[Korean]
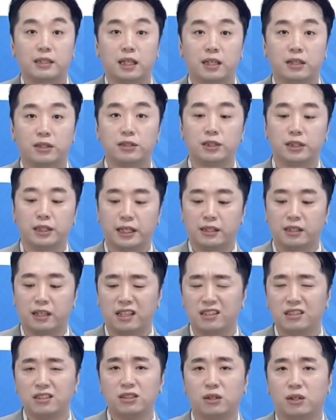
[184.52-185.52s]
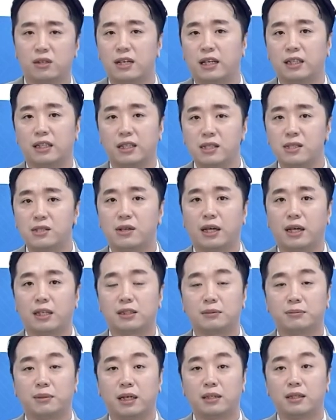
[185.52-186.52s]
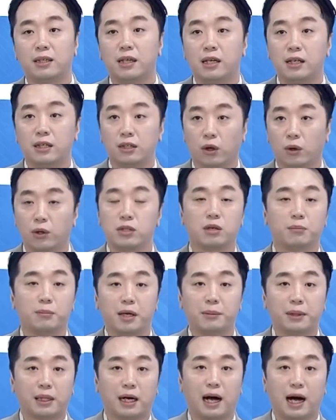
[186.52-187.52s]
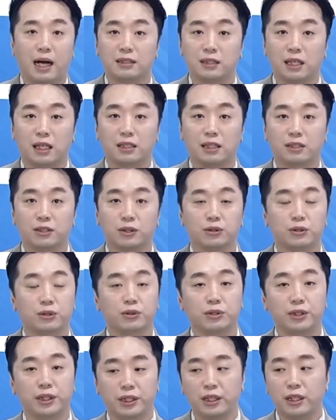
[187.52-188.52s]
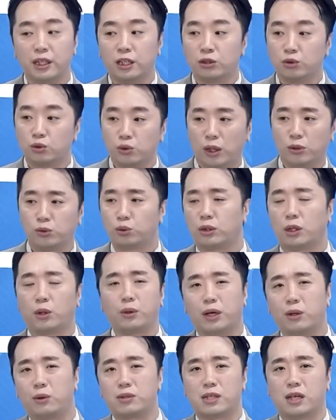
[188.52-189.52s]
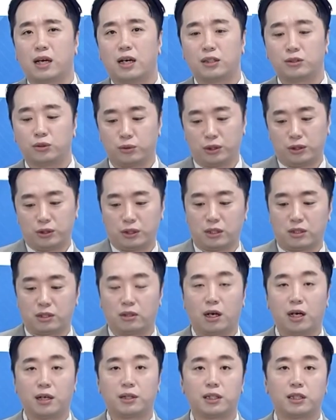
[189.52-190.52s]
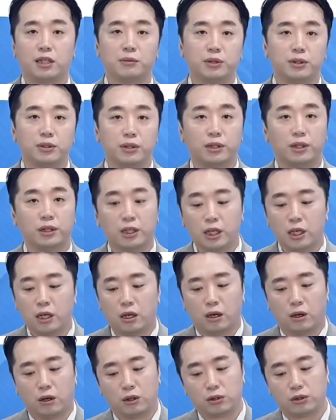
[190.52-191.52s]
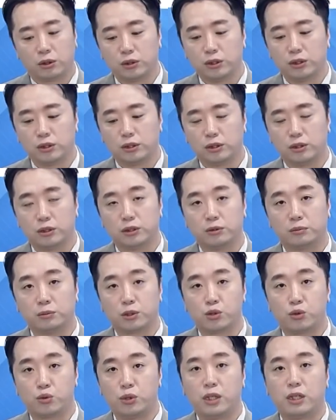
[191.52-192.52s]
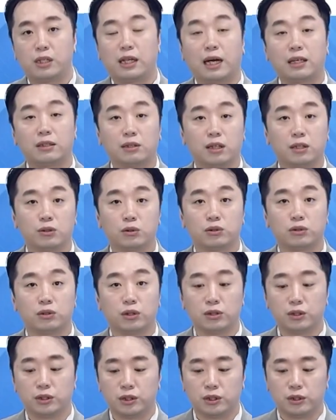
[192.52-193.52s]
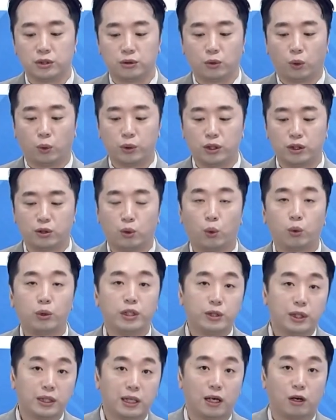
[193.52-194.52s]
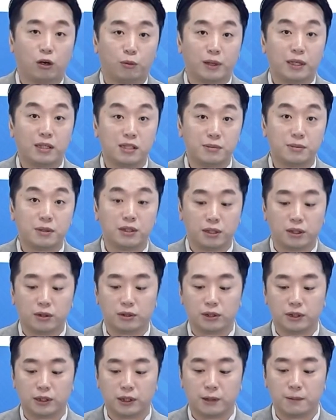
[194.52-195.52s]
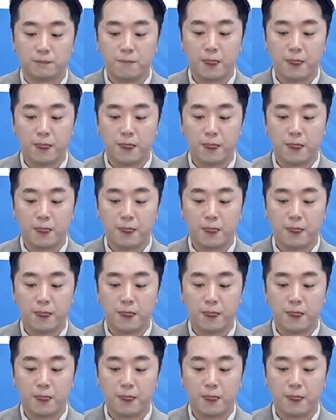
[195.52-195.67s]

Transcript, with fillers: 이런 식의 대응 전략이 있어야지만 여기서 매매가 가능하다는 거죠. 근데 누가 좋다고 해갖고 사가지고 이런 데 들어가게 되면요. 어, 저는 뭐 수익이 나더라도 그거는 오히려 독이 된다라고 말씀을 드리거든요.